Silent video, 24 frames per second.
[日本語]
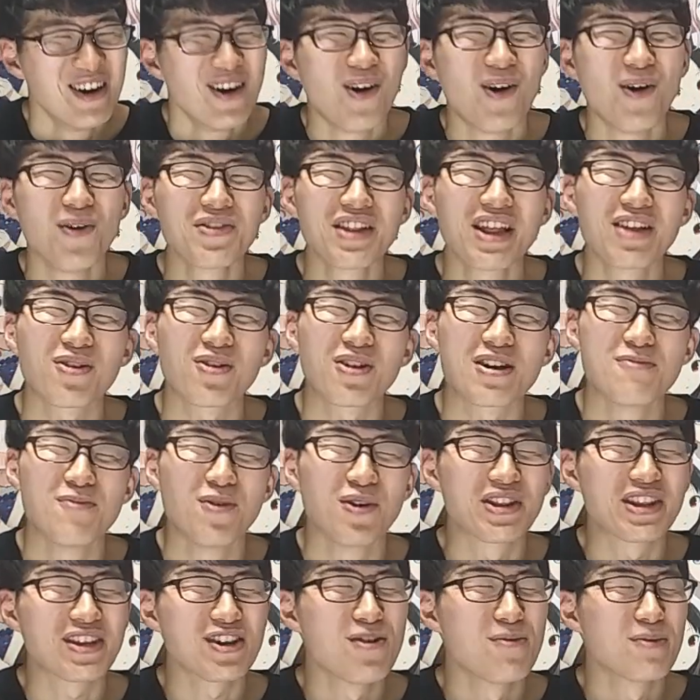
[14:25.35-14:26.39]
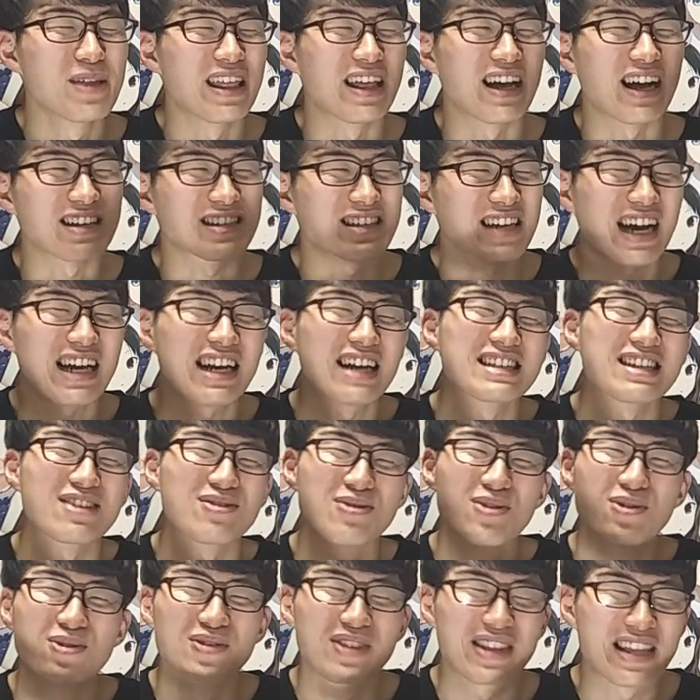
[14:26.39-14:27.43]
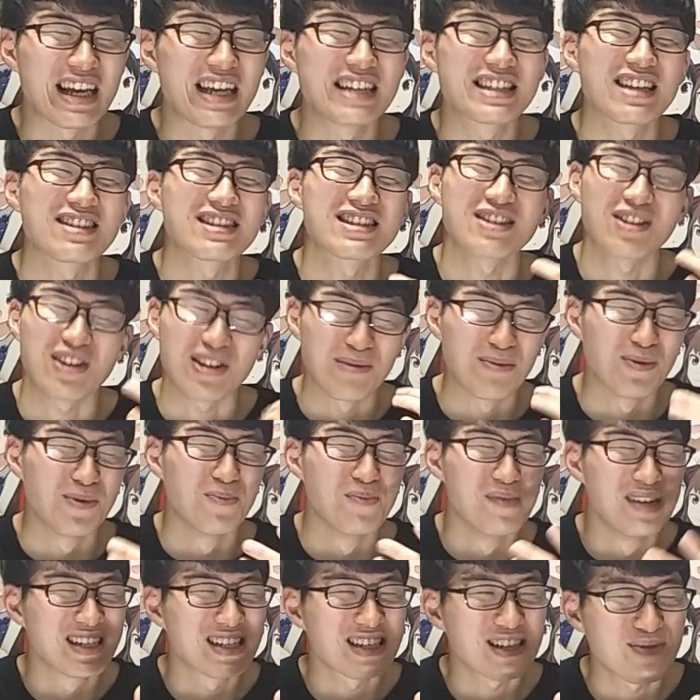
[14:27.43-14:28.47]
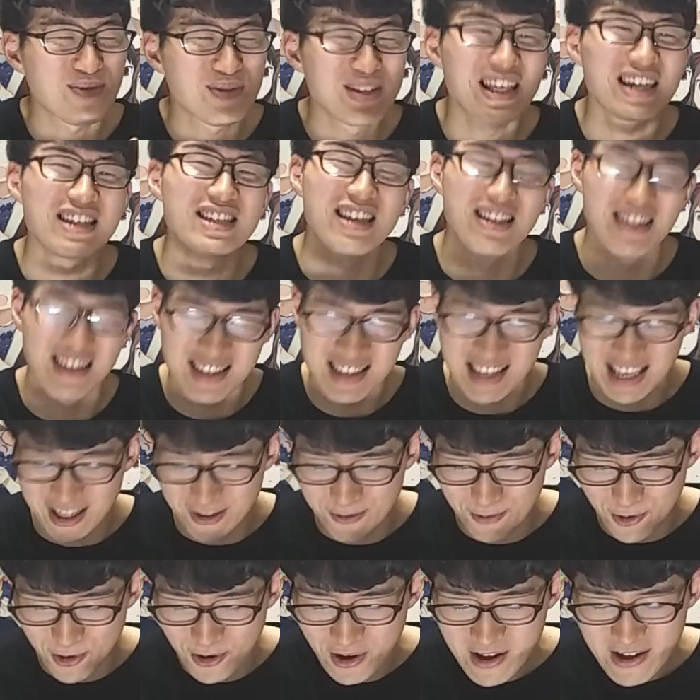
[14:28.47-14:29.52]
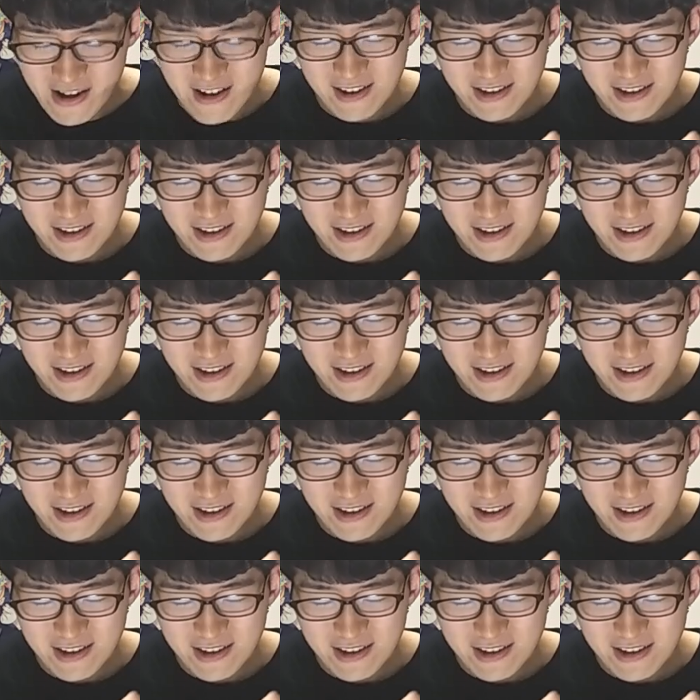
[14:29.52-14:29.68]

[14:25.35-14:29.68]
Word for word: 女の子にモテようみたいな感じで、花ちゃんのいろいろ偵察した時もめちゃくちゃ吹き出したんですけれども、